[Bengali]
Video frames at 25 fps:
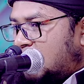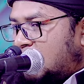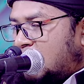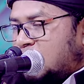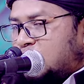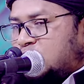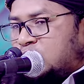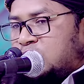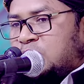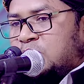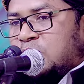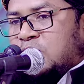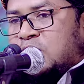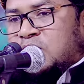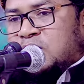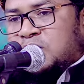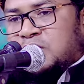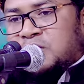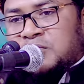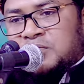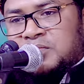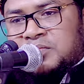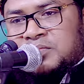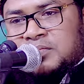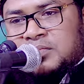কত বড়
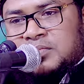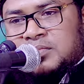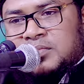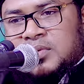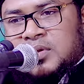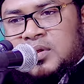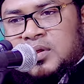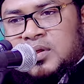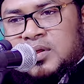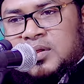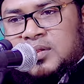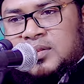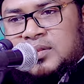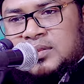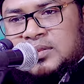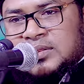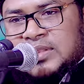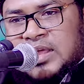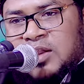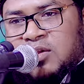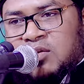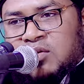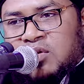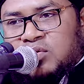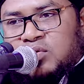
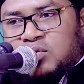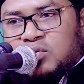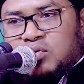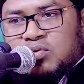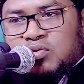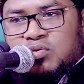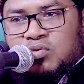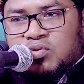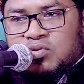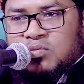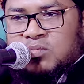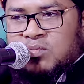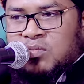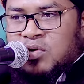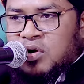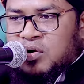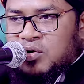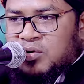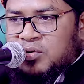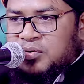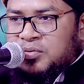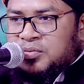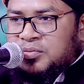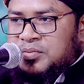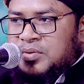তেরো লক্ষ গুণ বড়
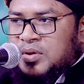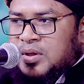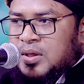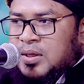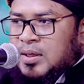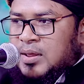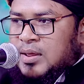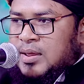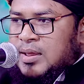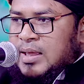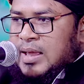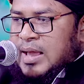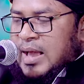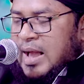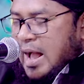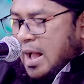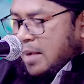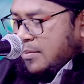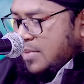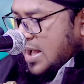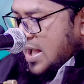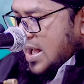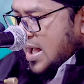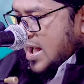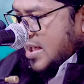
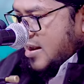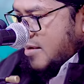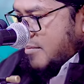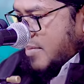আমার